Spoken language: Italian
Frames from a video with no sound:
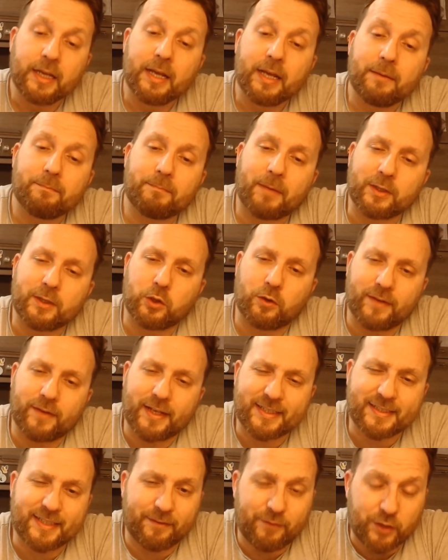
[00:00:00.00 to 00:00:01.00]
ma
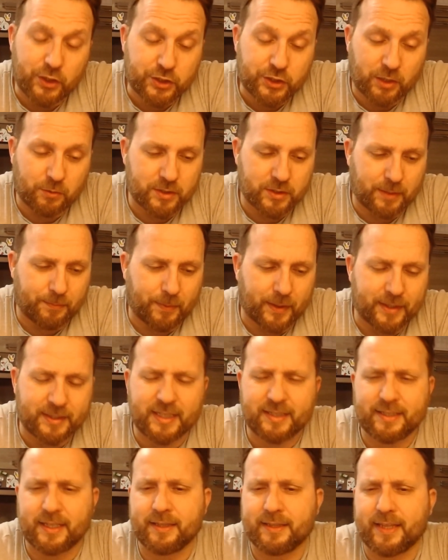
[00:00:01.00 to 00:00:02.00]
dovesse vincere questa
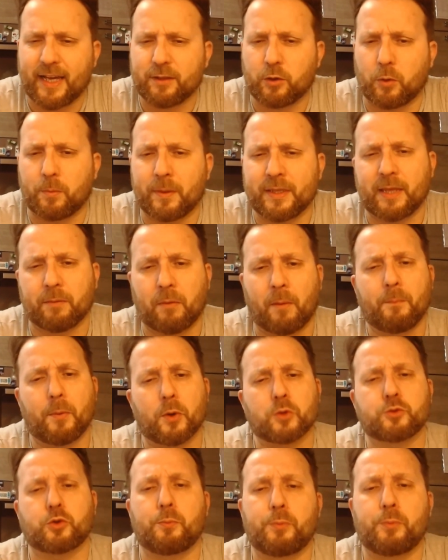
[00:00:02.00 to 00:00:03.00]
partita intanto mettiamo a
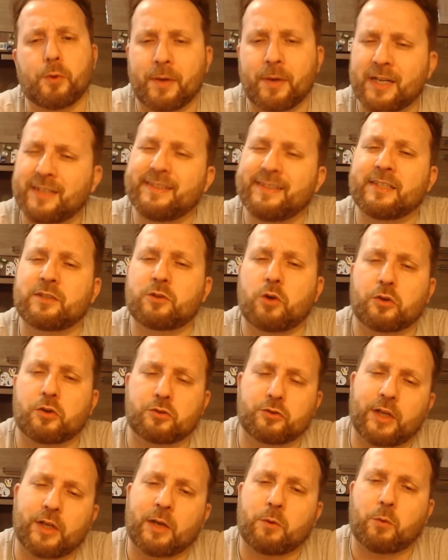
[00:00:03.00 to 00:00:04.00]
posto più o meno il discorso
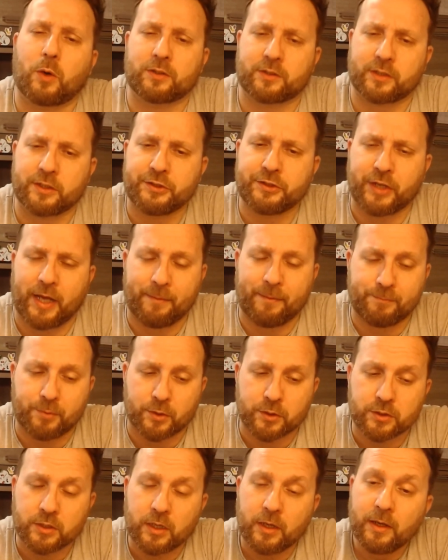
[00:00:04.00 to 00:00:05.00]
delle 4 in Champions,